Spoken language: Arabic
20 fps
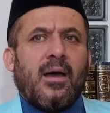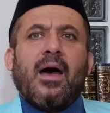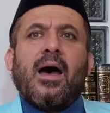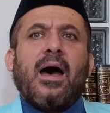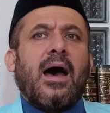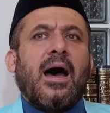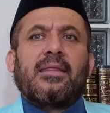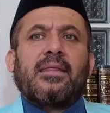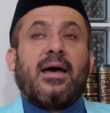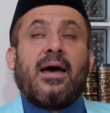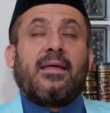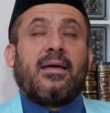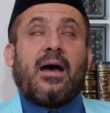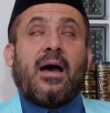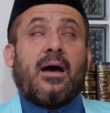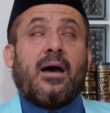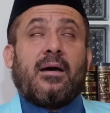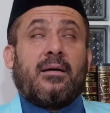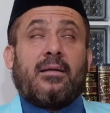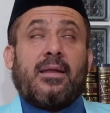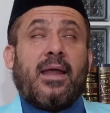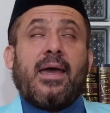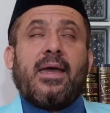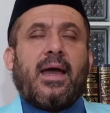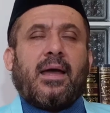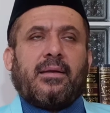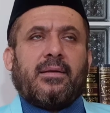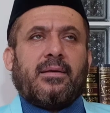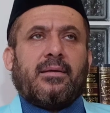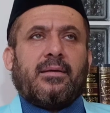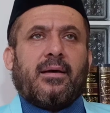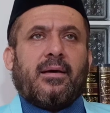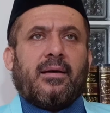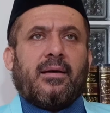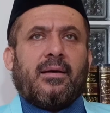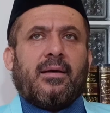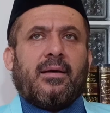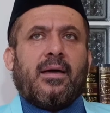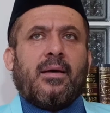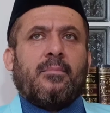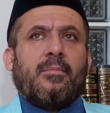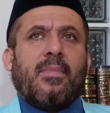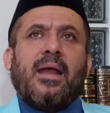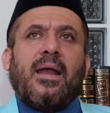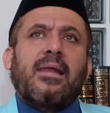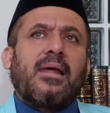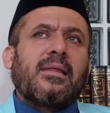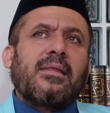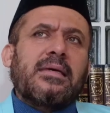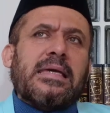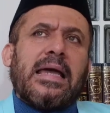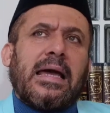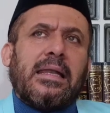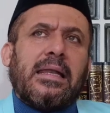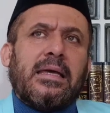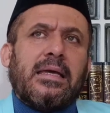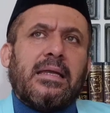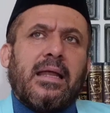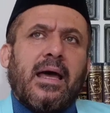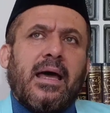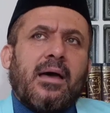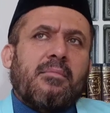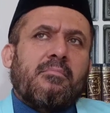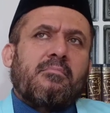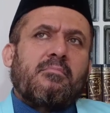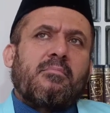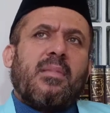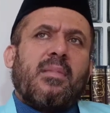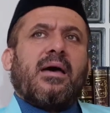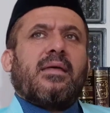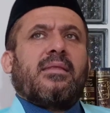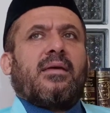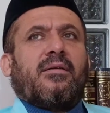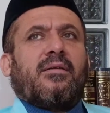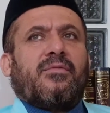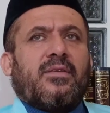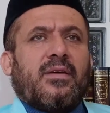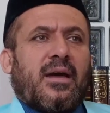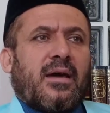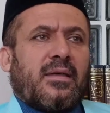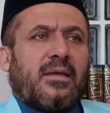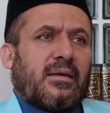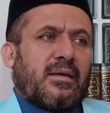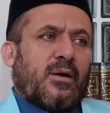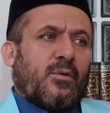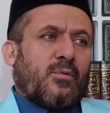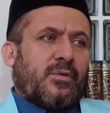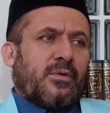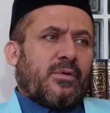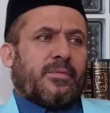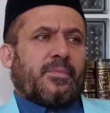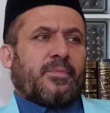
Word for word: هذا لا يعنينا ما الذي يعنينا ماذا في هذا الكون